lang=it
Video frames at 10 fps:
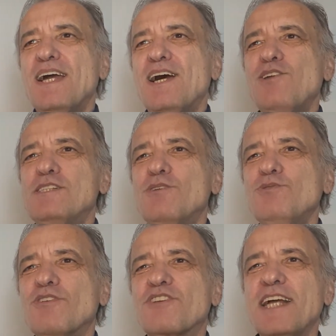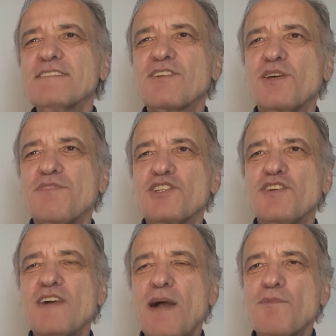Allora, uno scherzo che
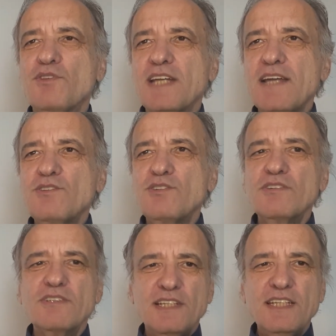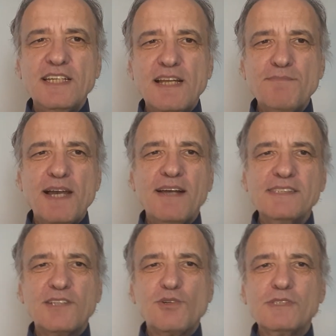facevamo tanto lì al mare,
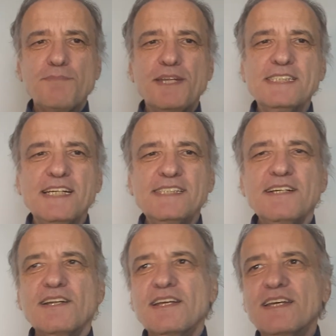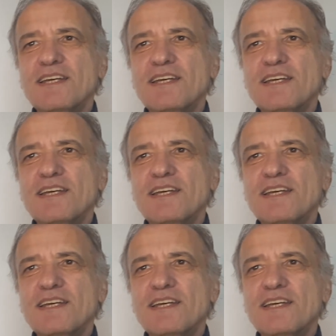a Torre Pereira,